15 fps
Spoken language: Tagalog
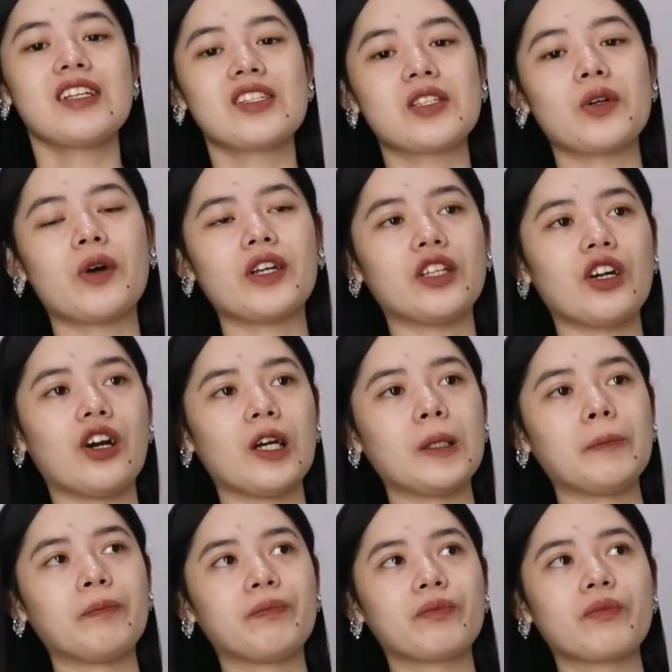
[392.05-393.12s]
So
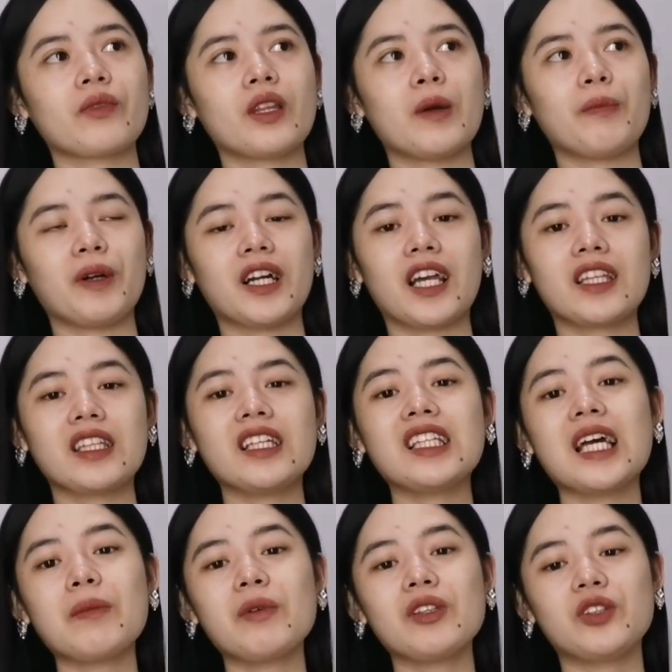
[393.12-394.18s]
ayun,
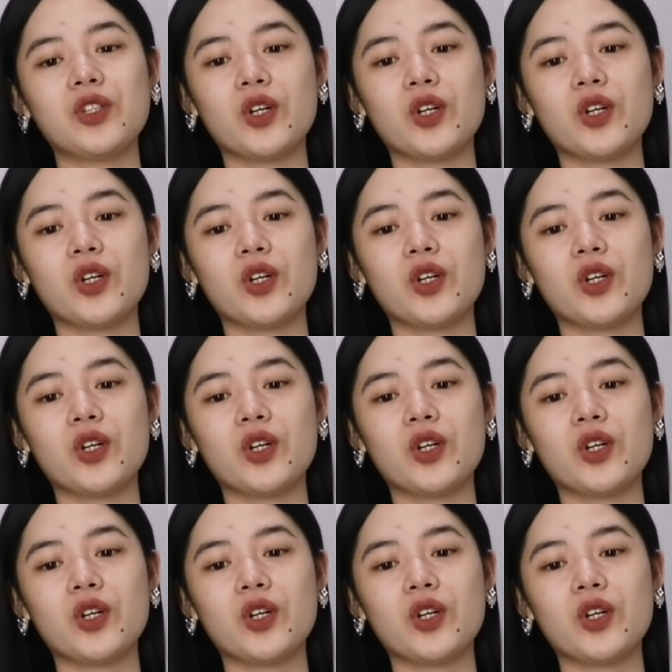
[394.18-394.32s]
pagkarating namin